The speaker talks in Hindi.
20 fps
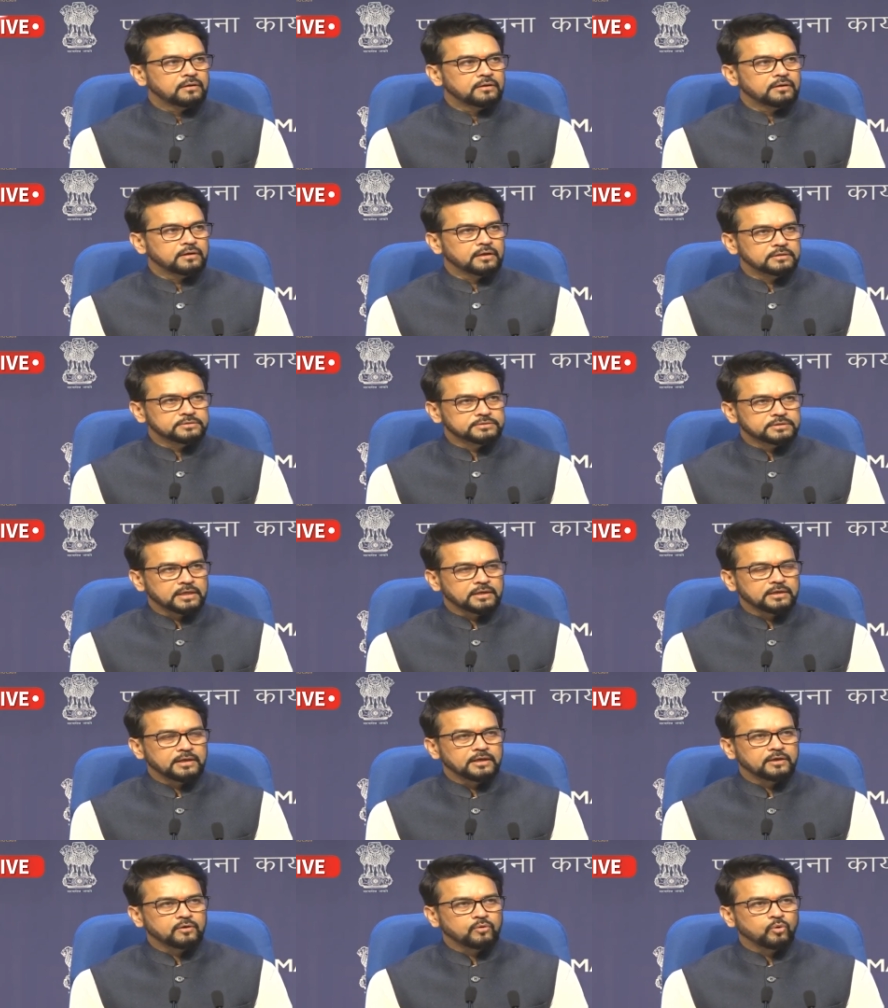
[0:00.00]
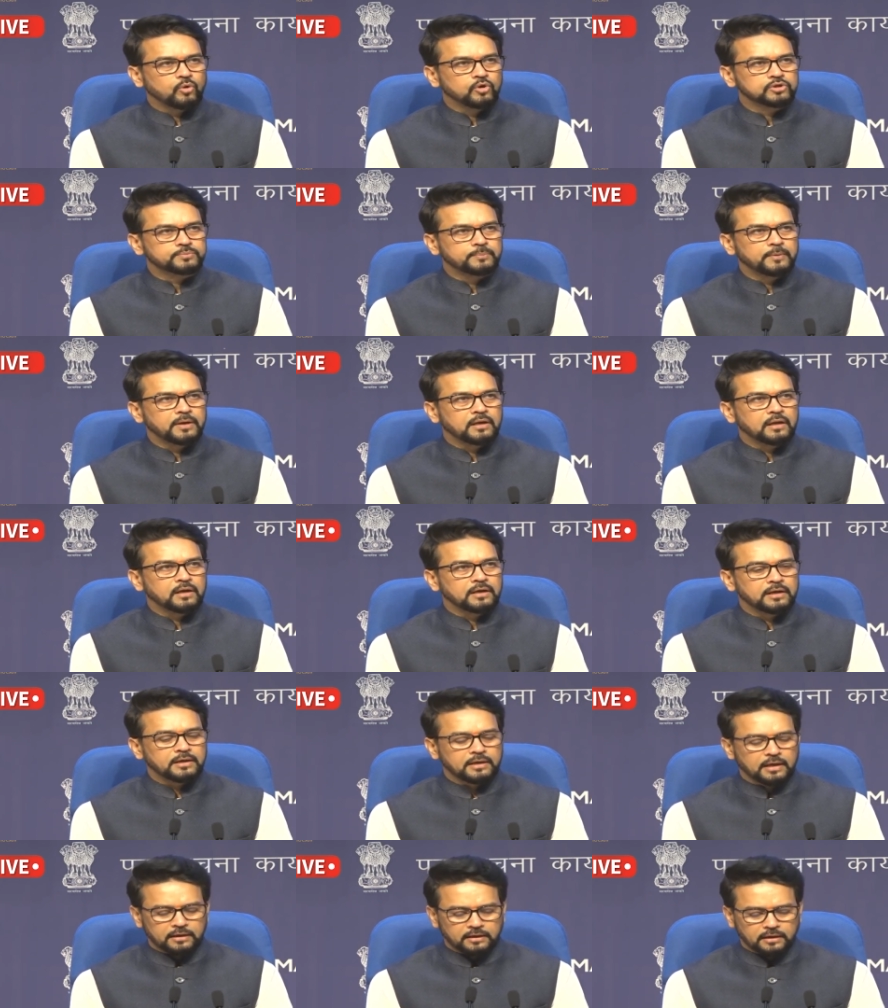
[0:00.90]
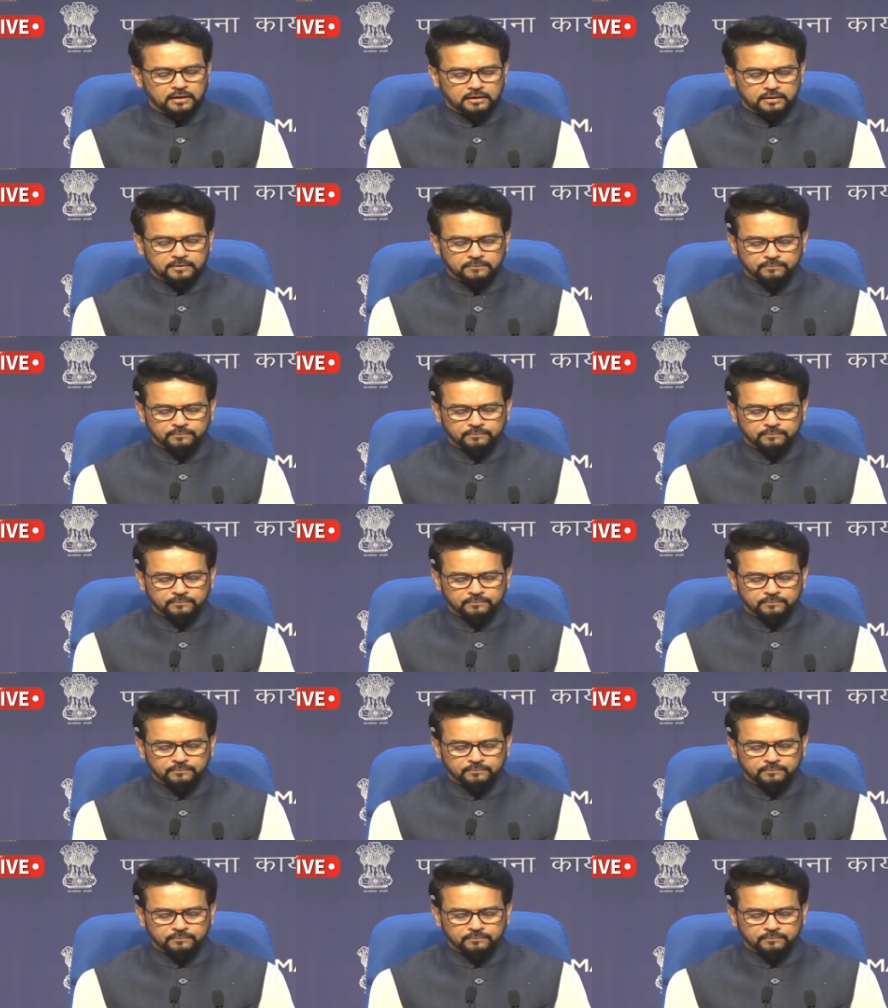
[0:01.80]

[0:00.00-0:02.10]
निरंतर नई खोज में लगे रहना